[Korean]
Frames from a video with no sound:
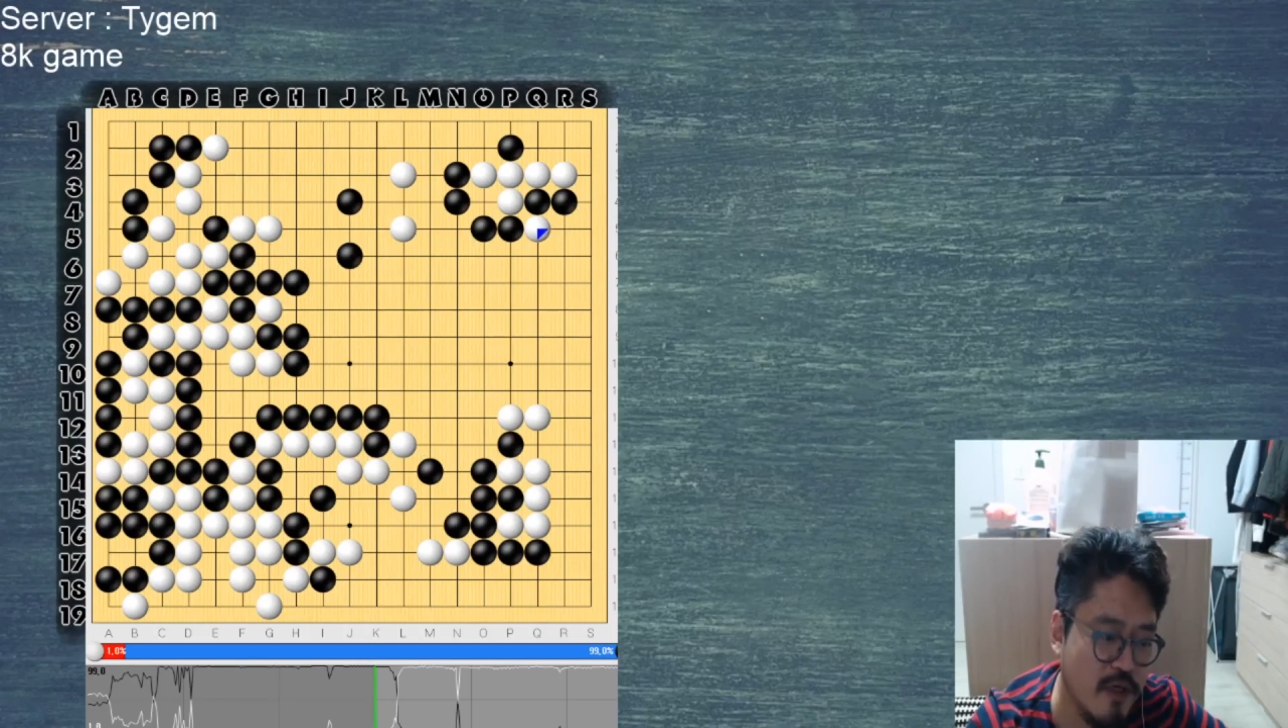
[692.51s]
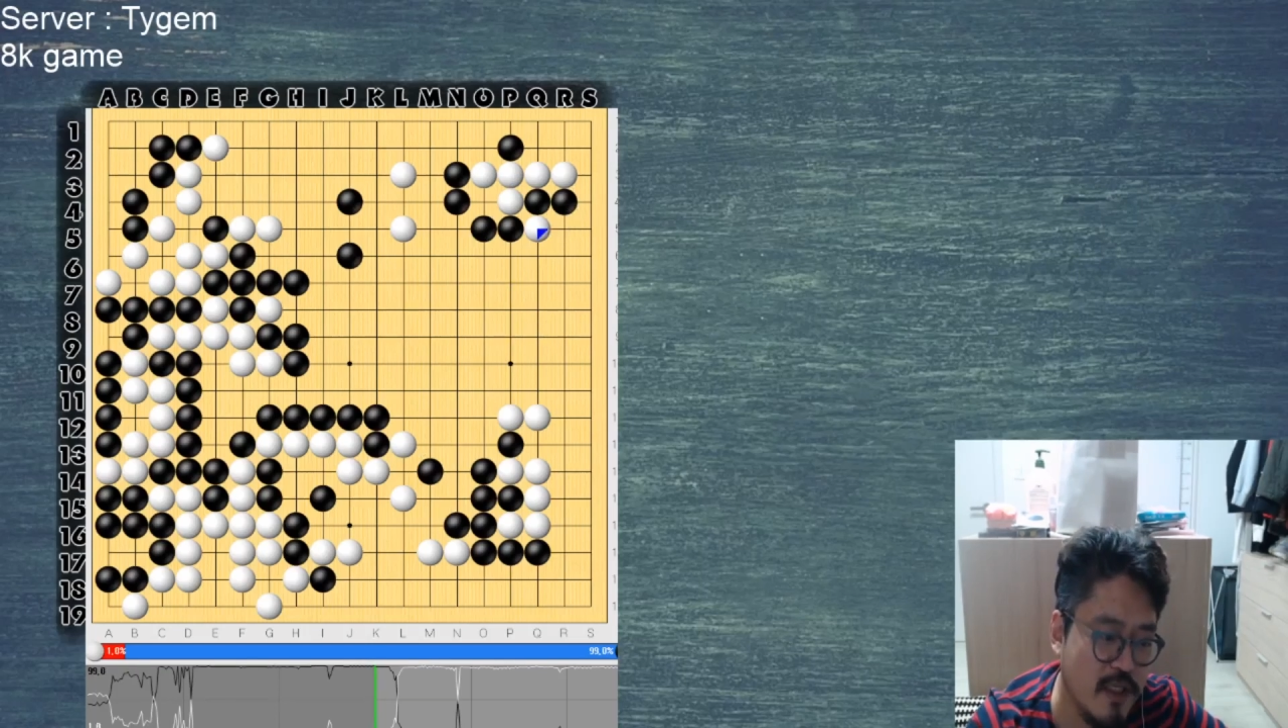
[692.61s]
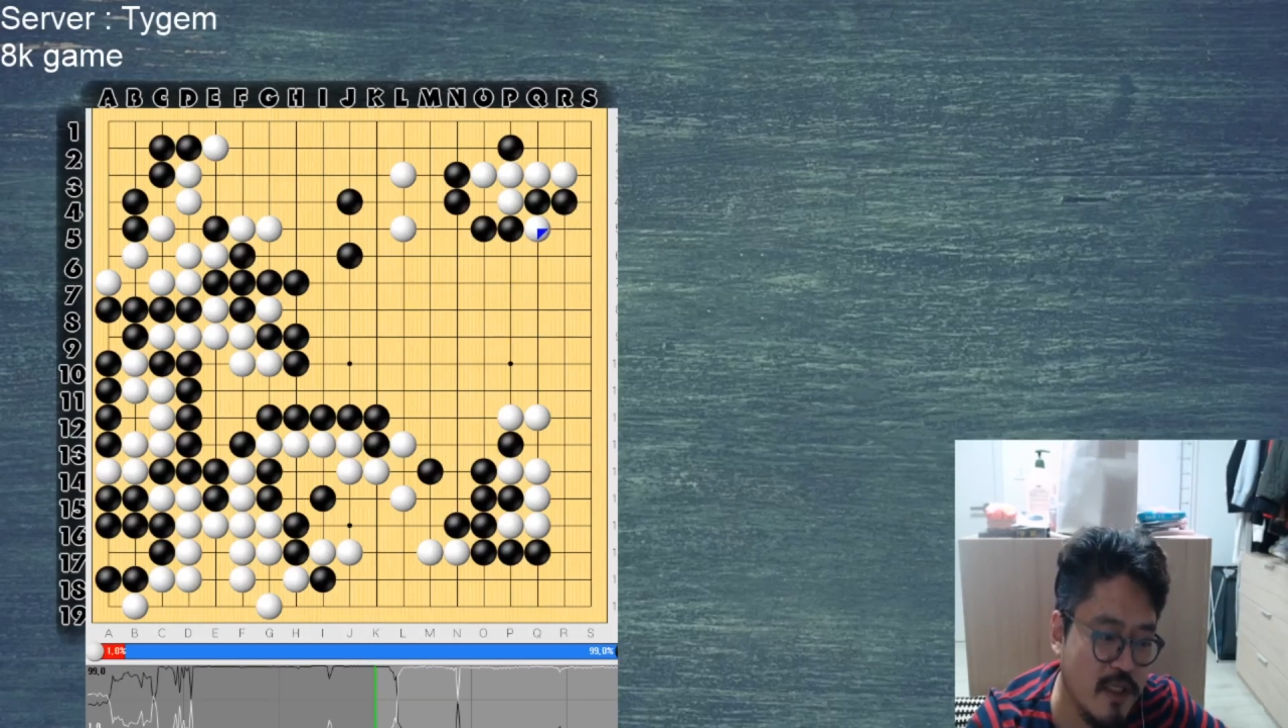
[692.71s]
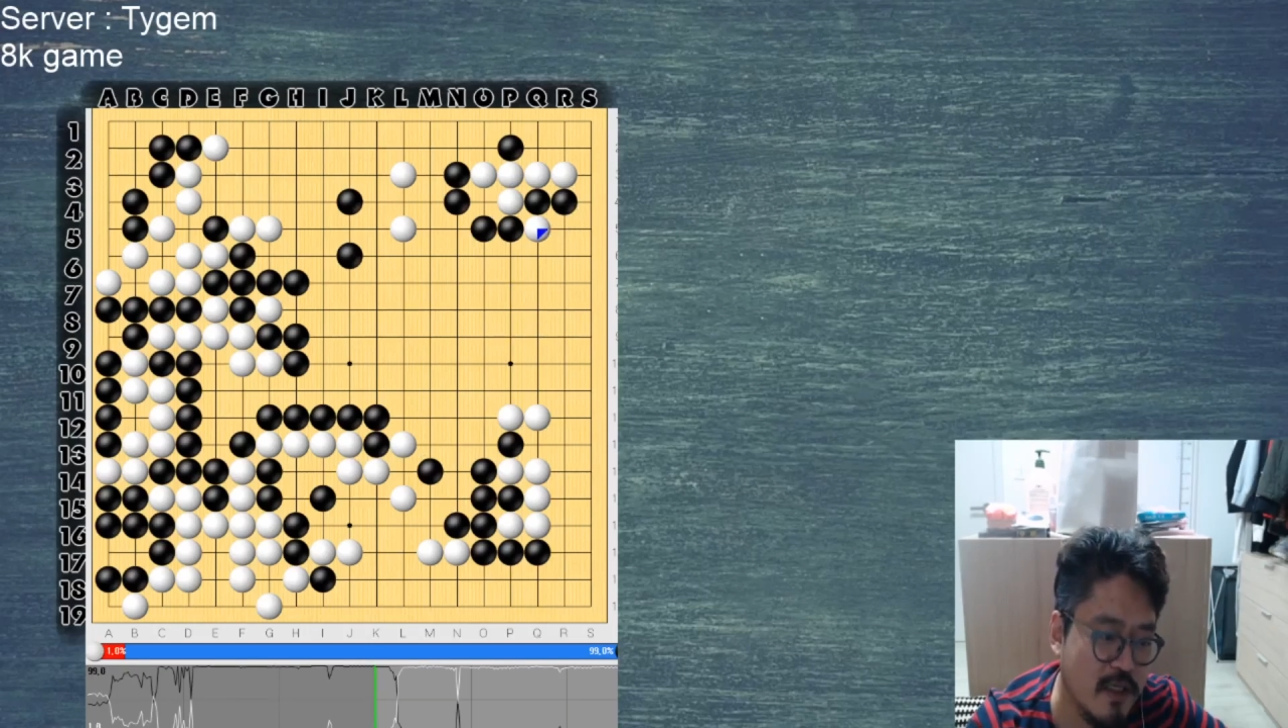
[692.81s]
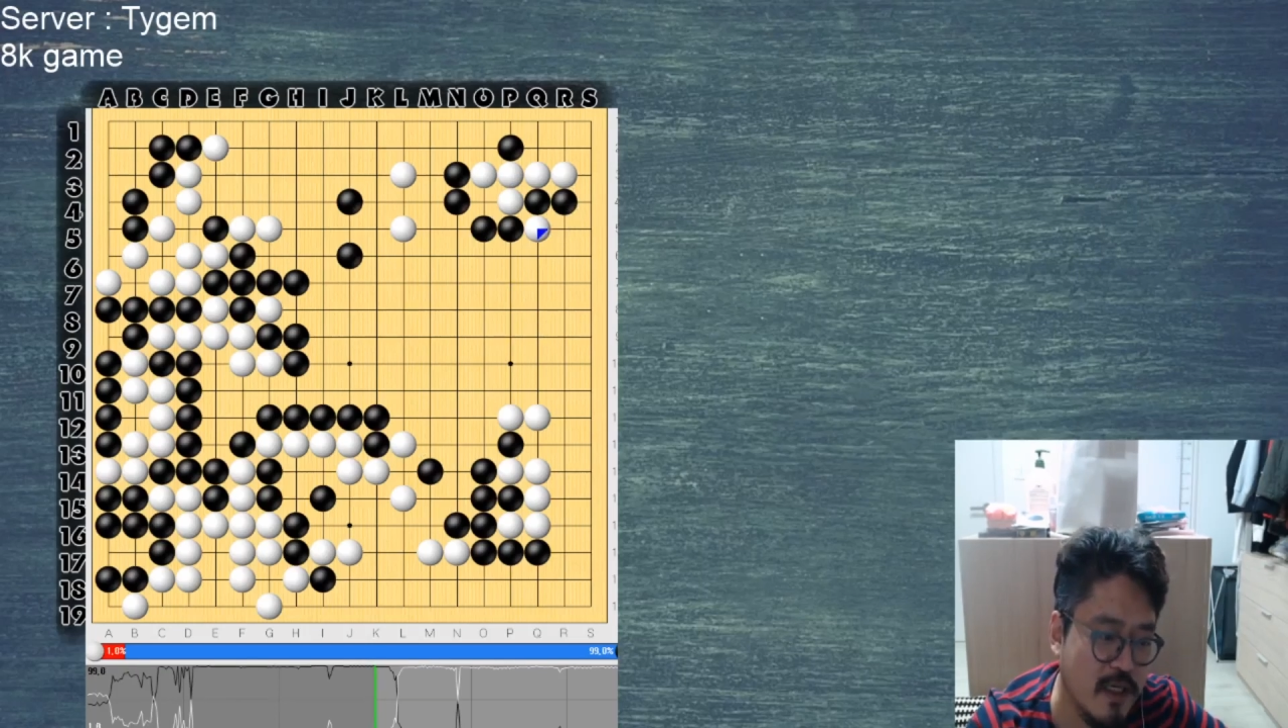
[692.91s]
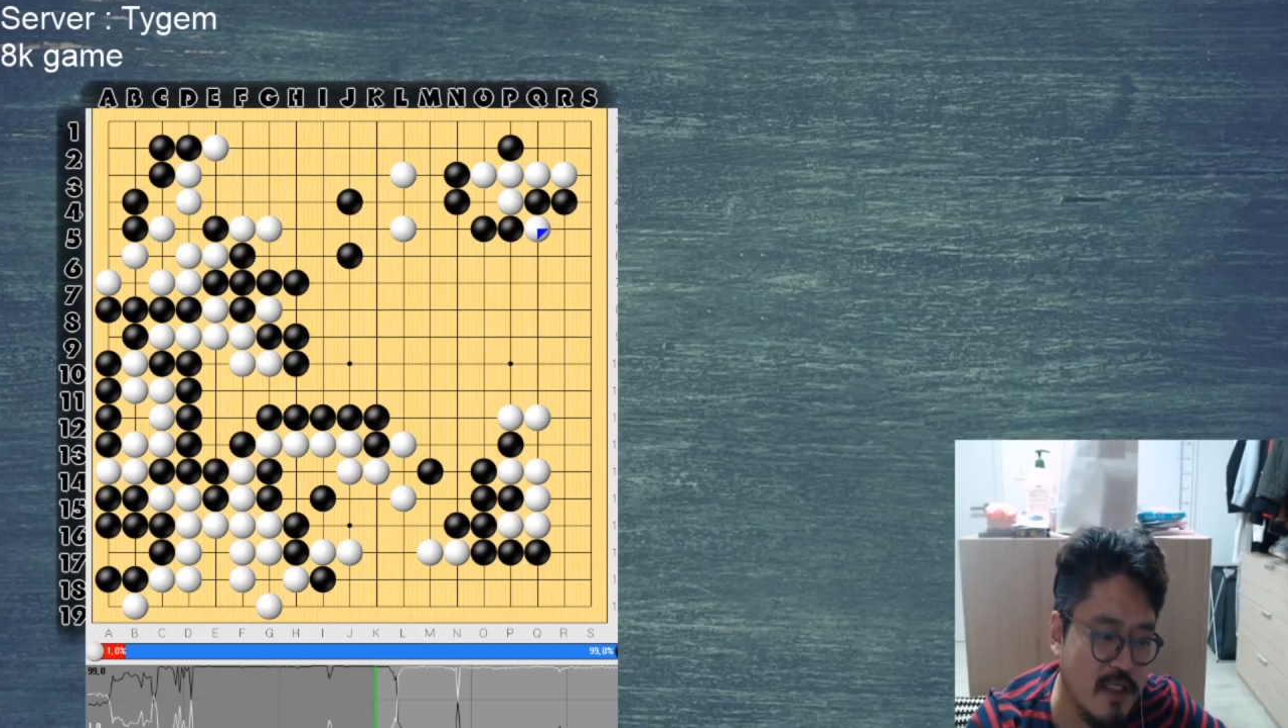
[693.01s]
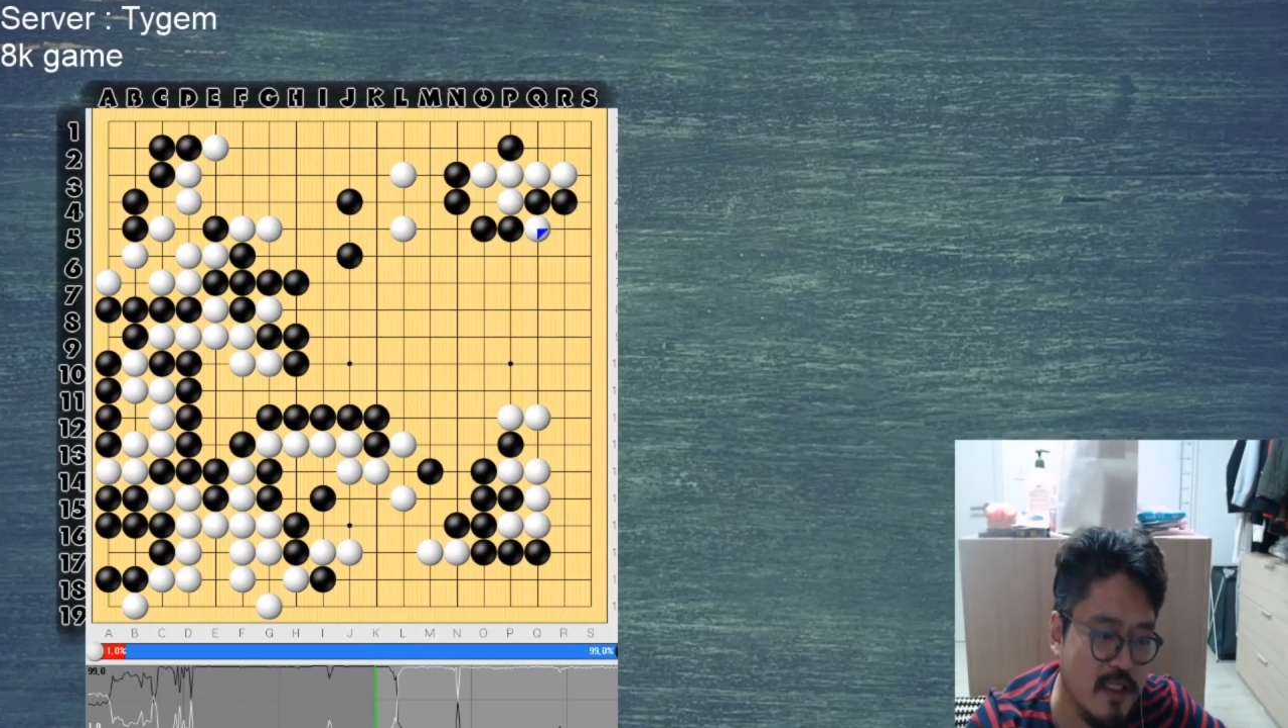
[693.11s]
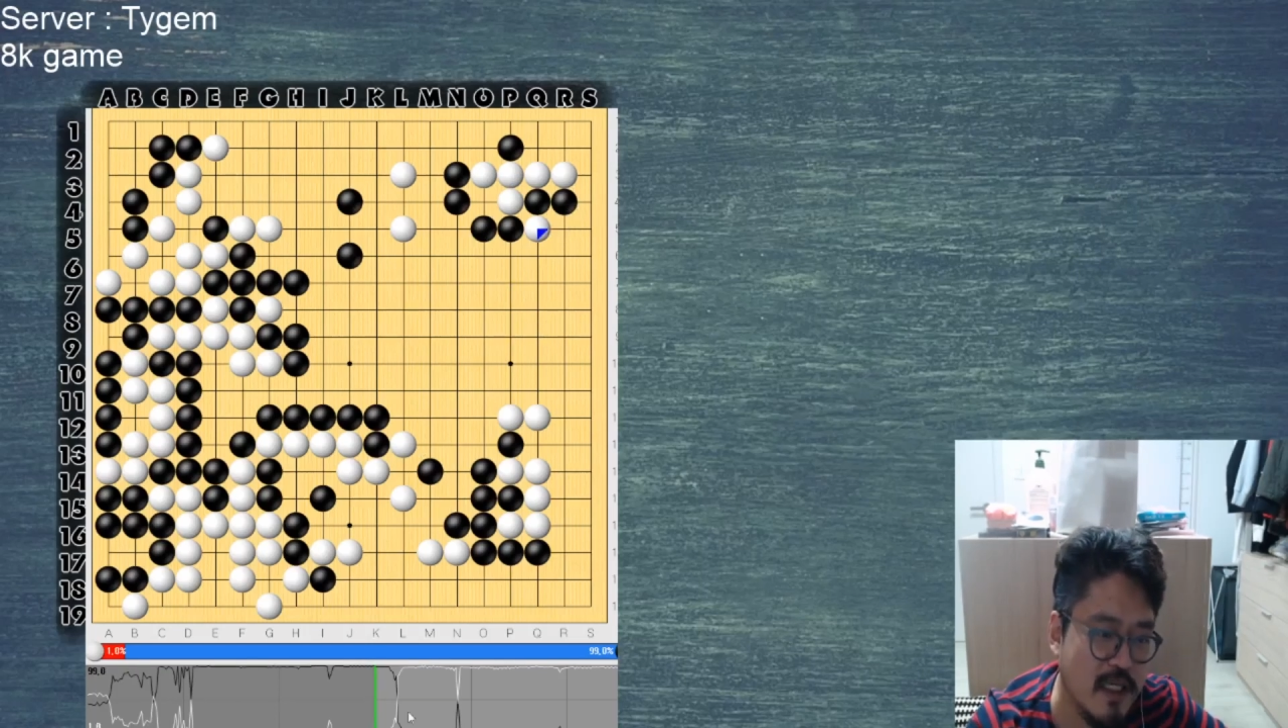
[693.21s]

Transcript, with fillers: 있는 게 있지